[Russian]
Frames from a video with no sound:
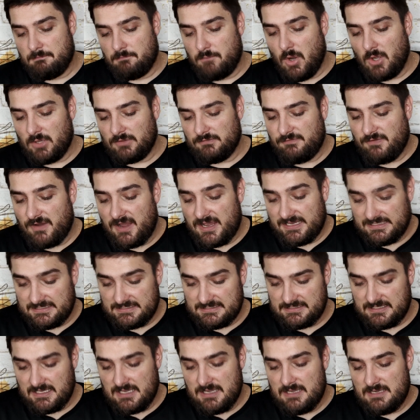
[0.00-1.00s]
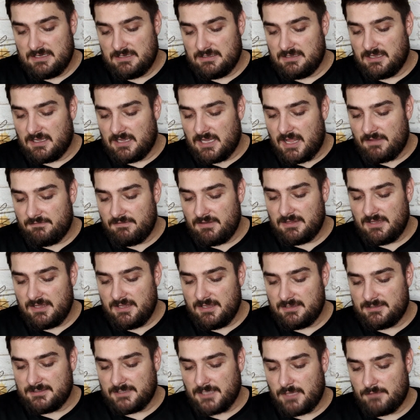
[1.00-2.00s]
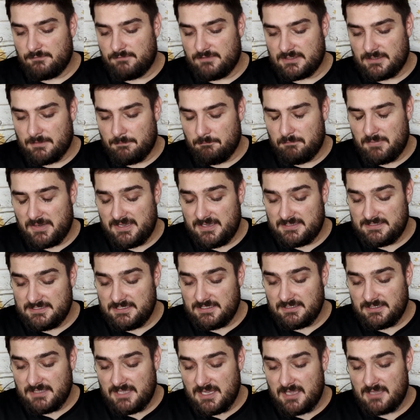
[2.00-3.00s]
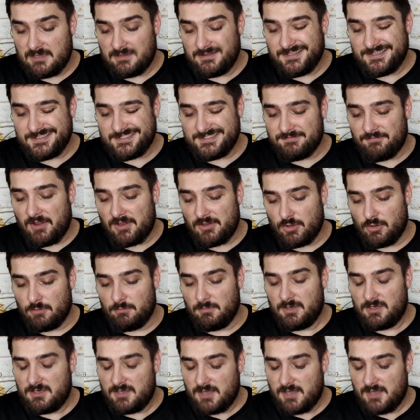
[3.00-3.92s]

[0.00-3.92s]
Бонфайс. Головин играл в этом поединке на своем